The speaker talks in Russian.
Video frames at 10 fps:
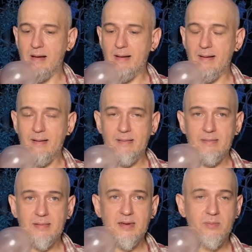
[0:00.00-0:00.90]
А
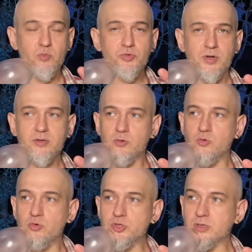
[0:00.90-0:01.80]
кому-то, кто
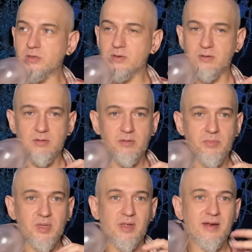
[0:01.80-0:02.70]
хочет
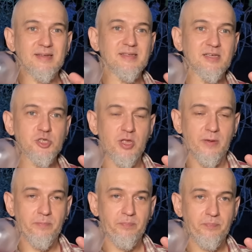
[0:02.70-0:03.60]
милой
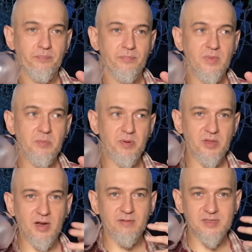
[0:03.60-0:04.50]
розешки – не
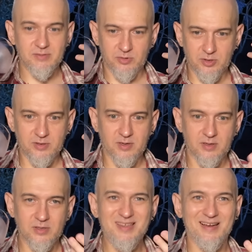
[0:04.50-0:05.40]
понравится вот
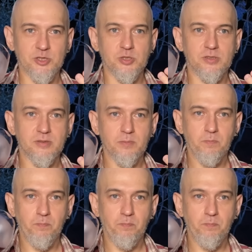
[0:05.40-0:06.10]
эта тяжесть.